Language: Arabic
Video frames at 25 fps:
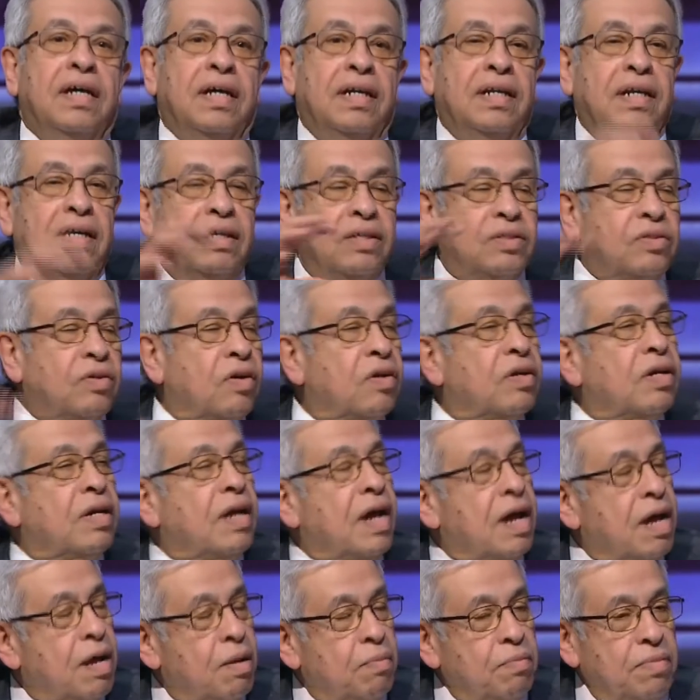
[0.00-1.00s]
يعني الاطار
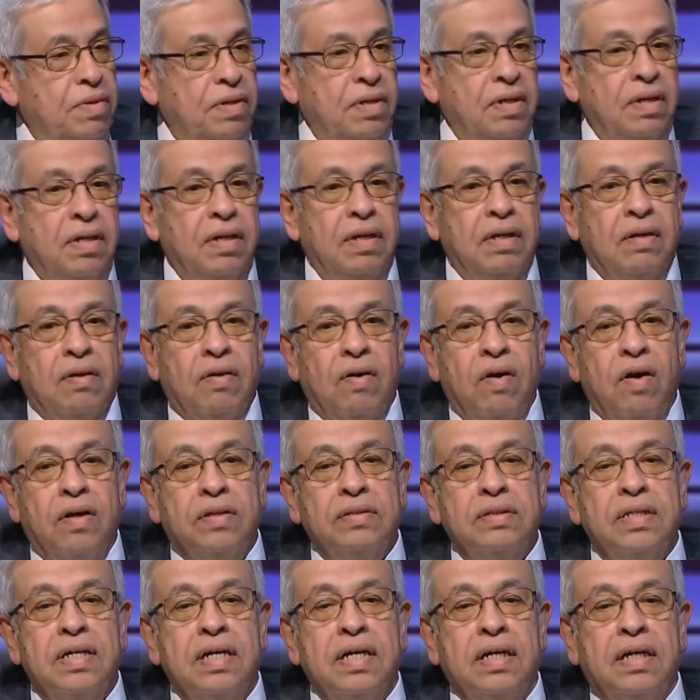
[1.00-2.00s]
العام
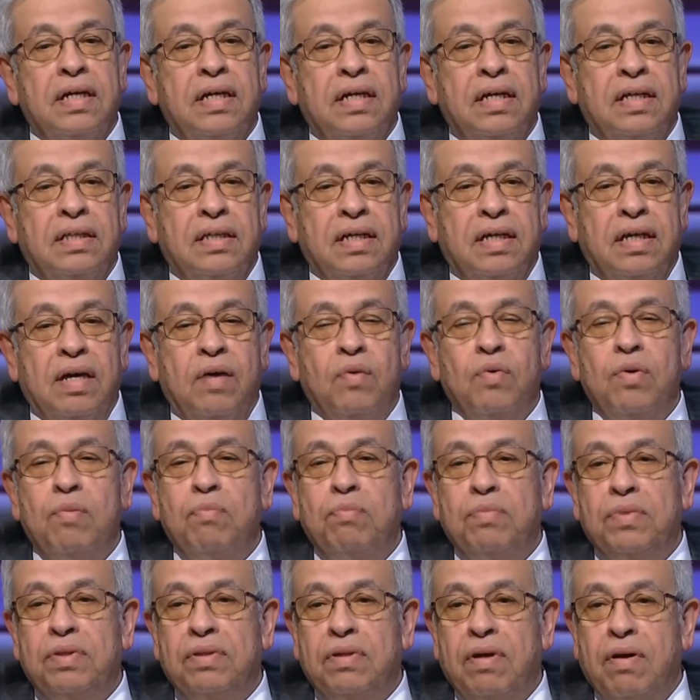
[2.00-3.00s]
للقائنا
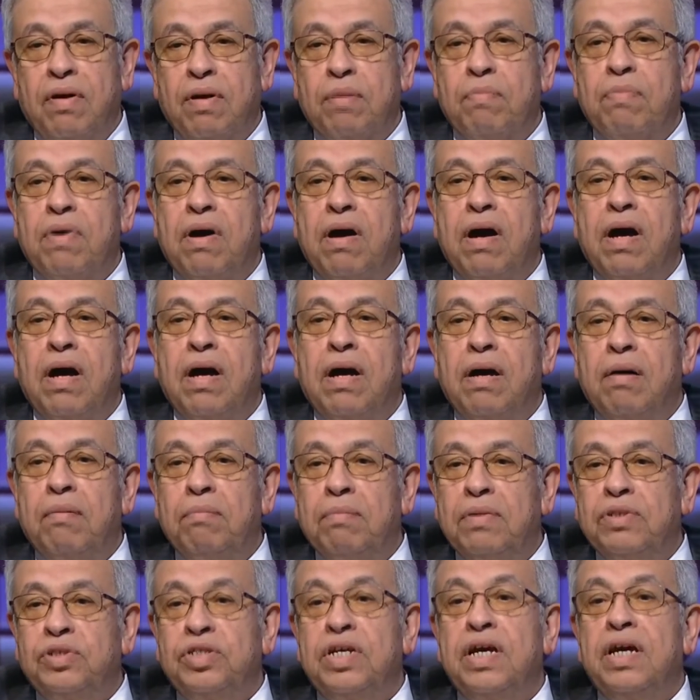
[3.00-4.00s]
يتكون من اربع
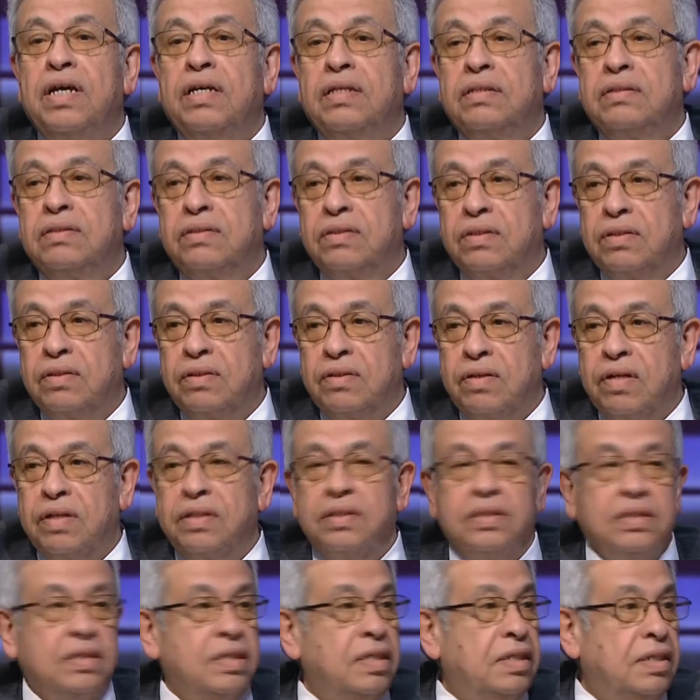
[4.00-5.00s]
مشاهد
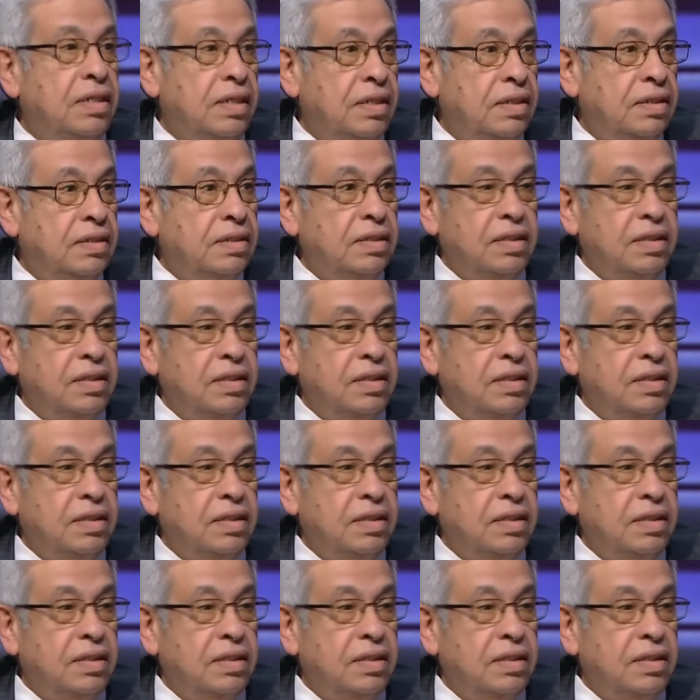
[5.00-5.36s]
رئيسيه